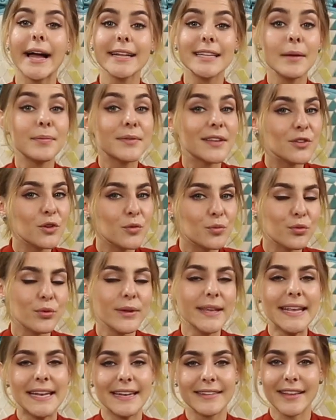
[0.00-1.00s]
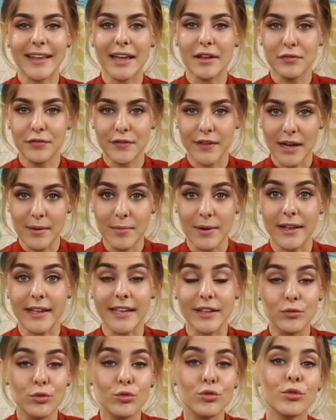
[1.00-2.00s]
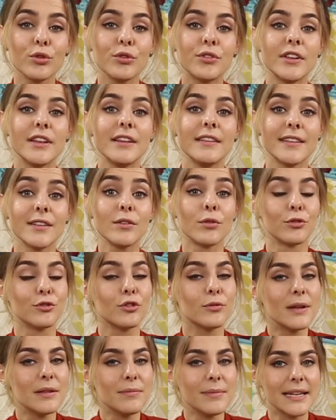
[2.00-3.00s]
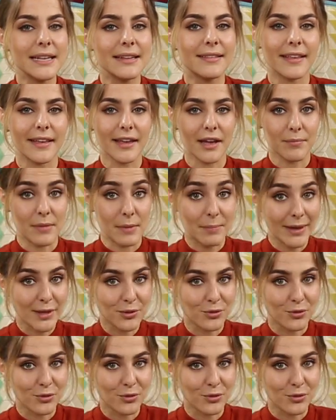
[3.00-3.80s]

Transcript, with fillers: Adapté depuis, il est très fiable et toujours utilisé dans le domaine militaire, mais pas